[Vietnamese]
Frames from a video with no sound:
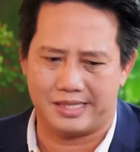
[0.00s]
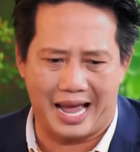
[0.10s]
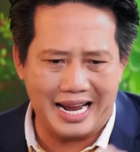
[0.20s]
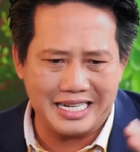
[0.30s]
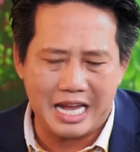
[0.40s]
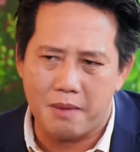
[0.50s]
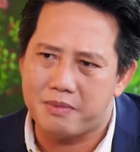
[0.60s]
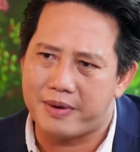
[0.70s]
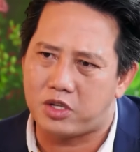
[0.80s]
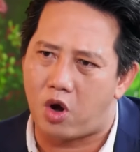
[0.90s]
Tại sao
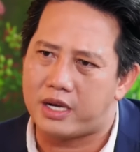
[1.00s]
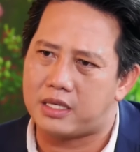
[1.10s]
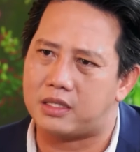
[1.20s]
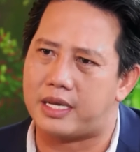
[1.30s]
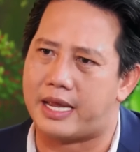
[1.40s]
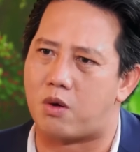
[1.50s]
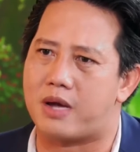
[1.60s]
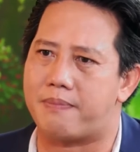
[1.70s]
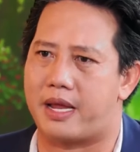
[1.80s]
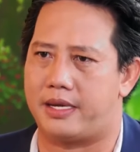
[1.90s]
mình phải chọn cái, cái nhà cung
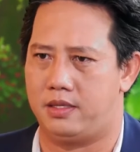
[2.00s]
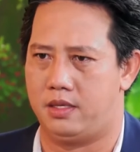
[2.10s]
cấp này